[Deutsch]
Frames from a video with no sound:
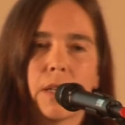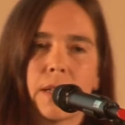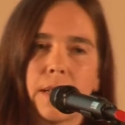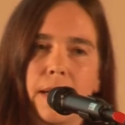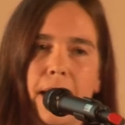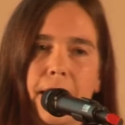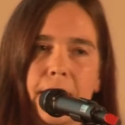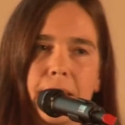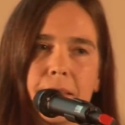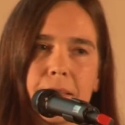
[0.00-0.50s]

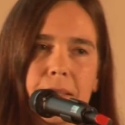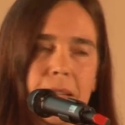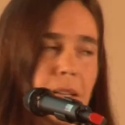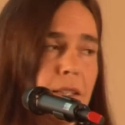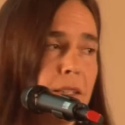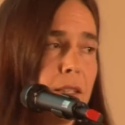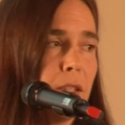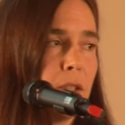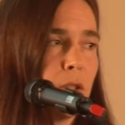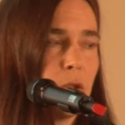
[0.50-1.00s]

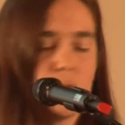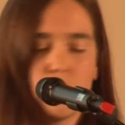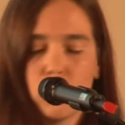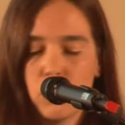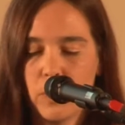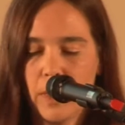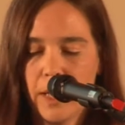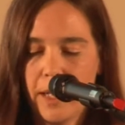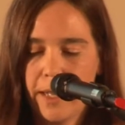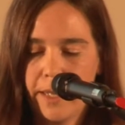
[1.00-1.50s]
Gleichzeitig
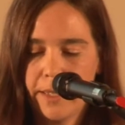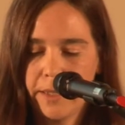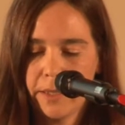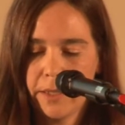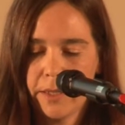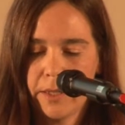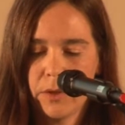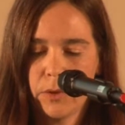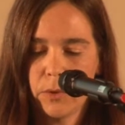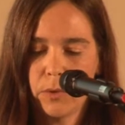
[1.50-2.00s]
zur
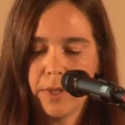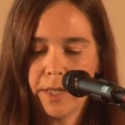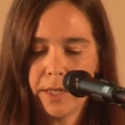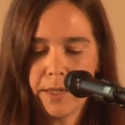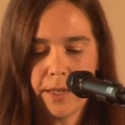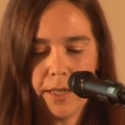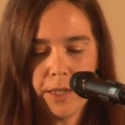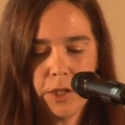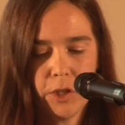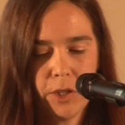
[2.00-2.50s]
Einrichtung der
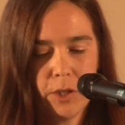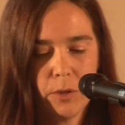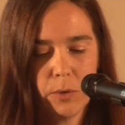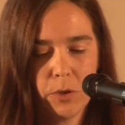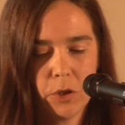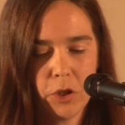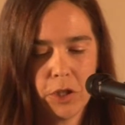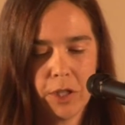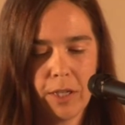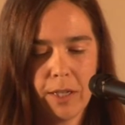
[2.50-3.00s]

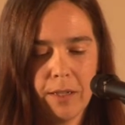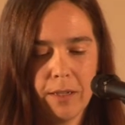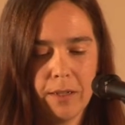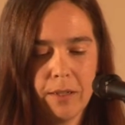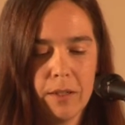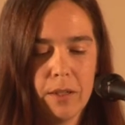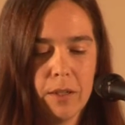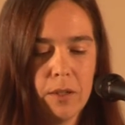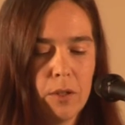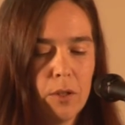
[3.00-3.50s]

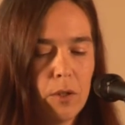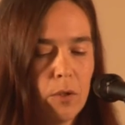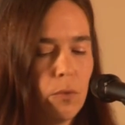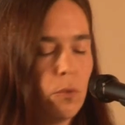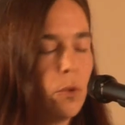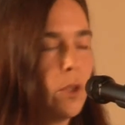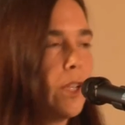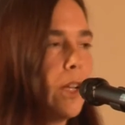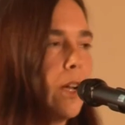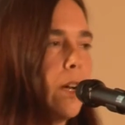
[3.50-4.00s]
Gleichstellungsstelle
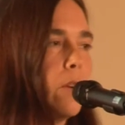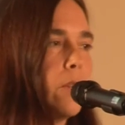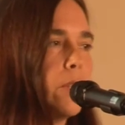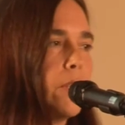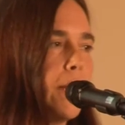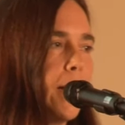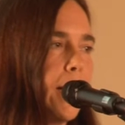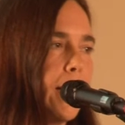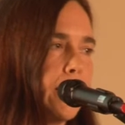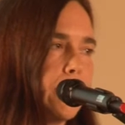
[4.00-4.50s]
wurde auch
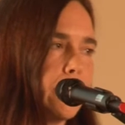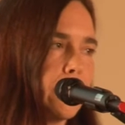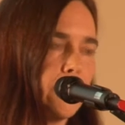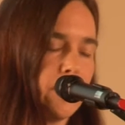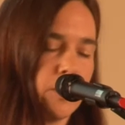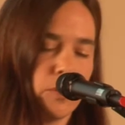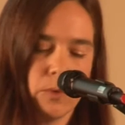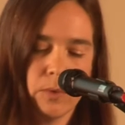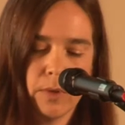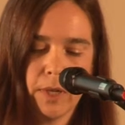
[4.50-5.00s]
die
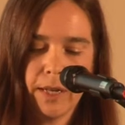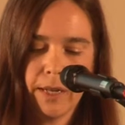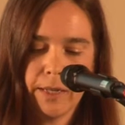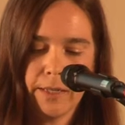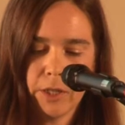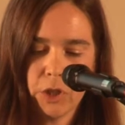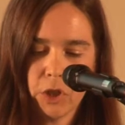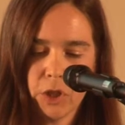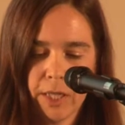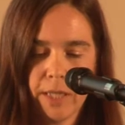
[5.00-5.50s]
Einrichtung
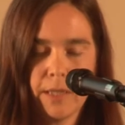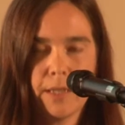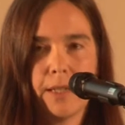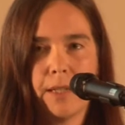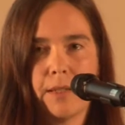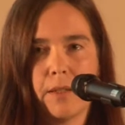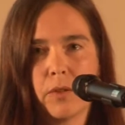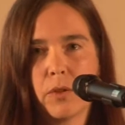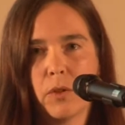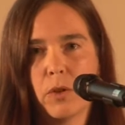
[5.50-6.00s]
einer
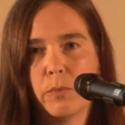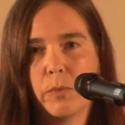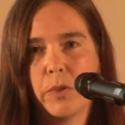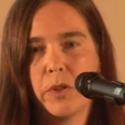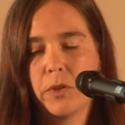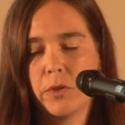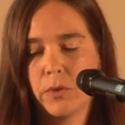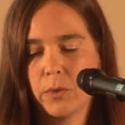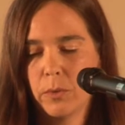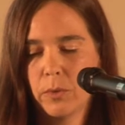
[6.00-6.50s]

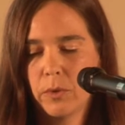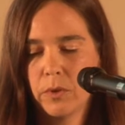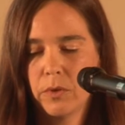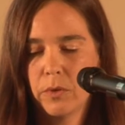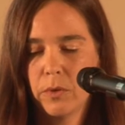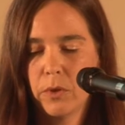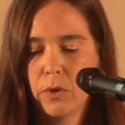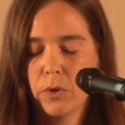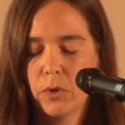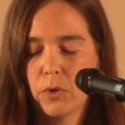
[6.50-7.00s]
Stadtratskommission
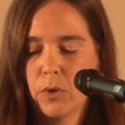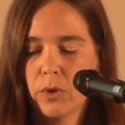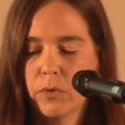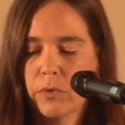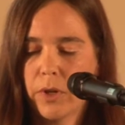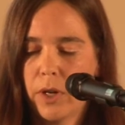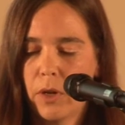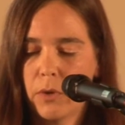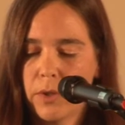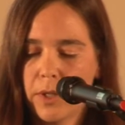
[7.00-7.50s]
zur
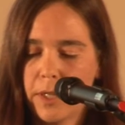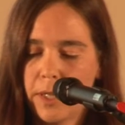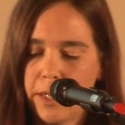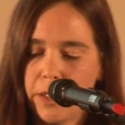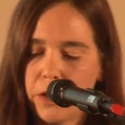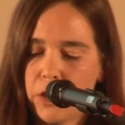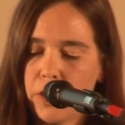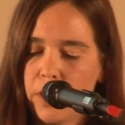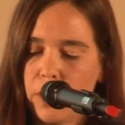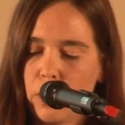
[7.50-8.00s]

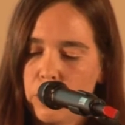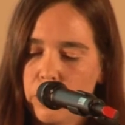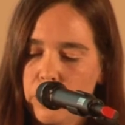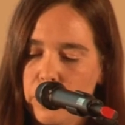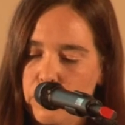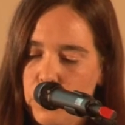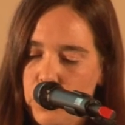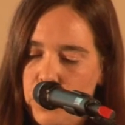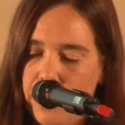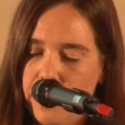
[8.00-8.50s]
Frauengleichstellung
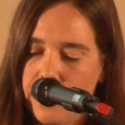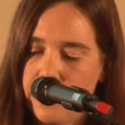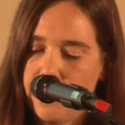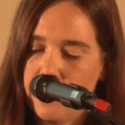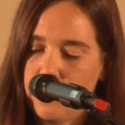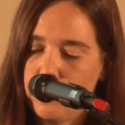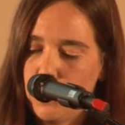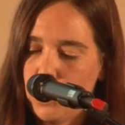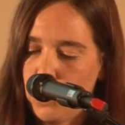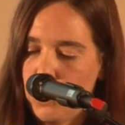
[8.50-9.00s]
vom
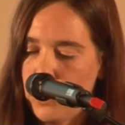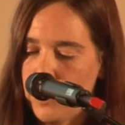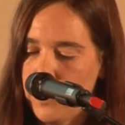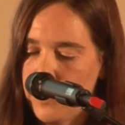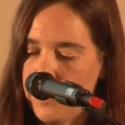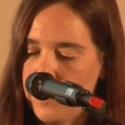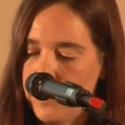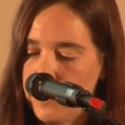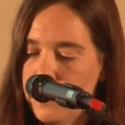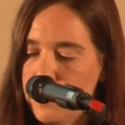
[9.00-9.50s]
Stadtrat
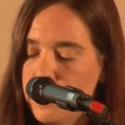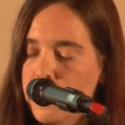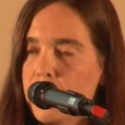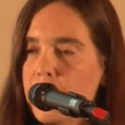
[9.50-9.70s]
beschlossen,